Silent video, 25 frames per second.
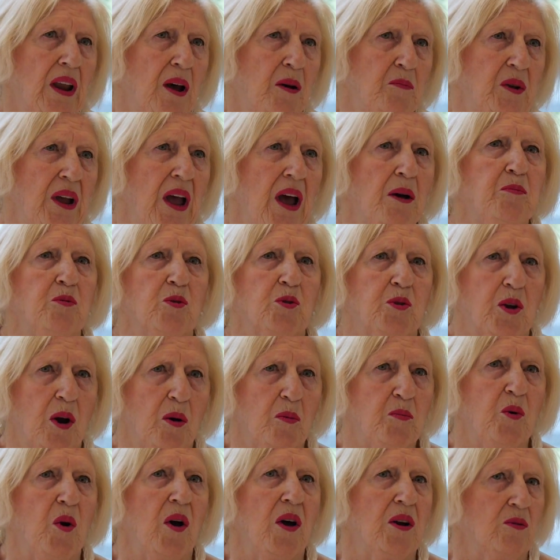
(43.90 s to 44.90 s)
la mia
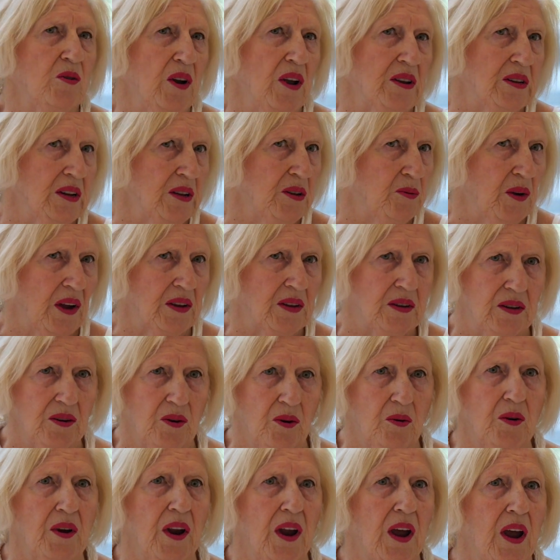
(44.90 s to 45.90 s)
purtroppo era una
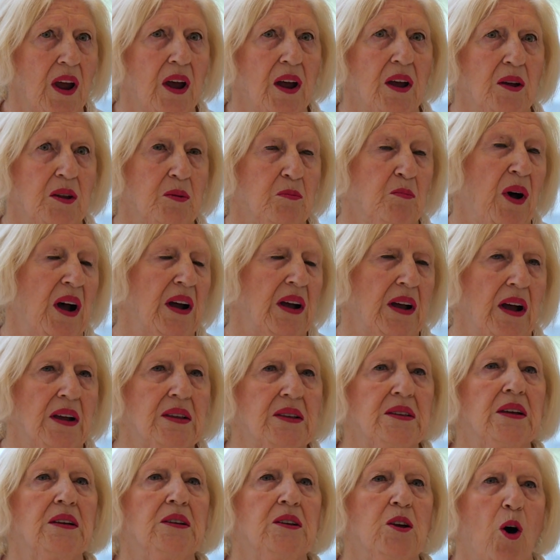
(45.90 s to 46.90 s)
situazione di
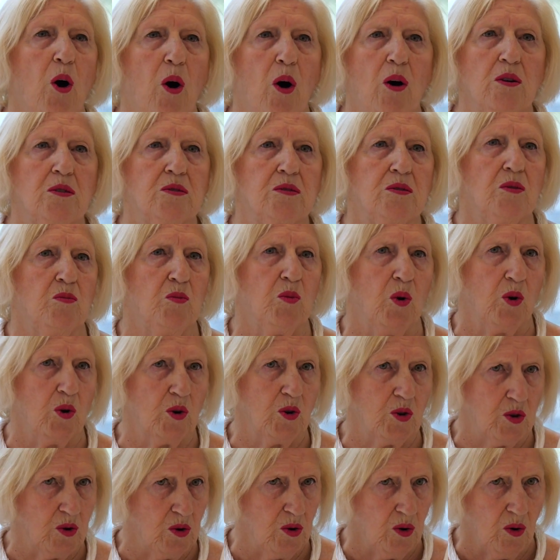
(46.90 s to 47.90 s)
mancanza di osso
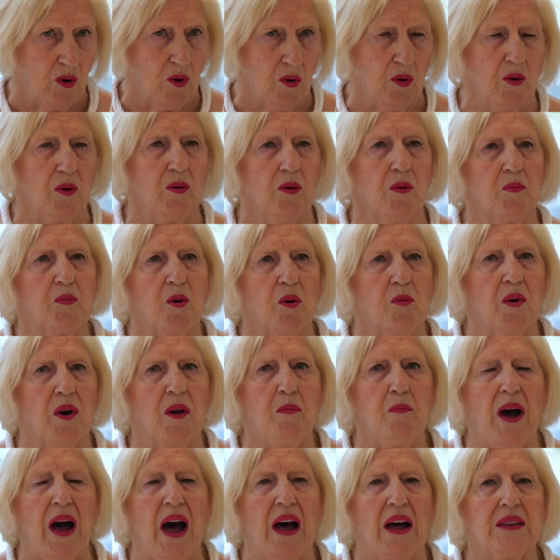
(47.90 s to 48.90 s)
molto
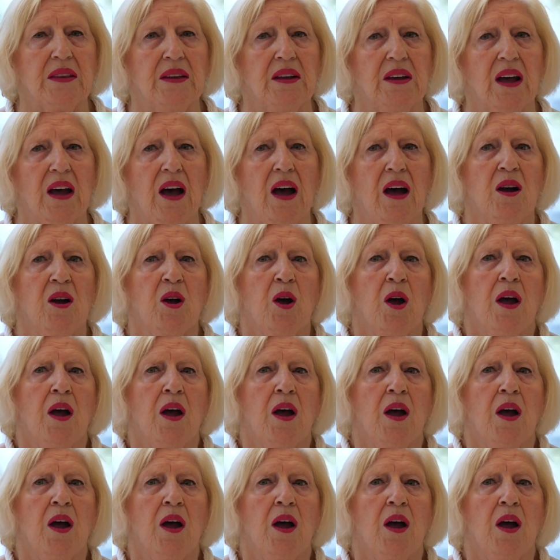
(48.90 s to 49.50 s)
problematica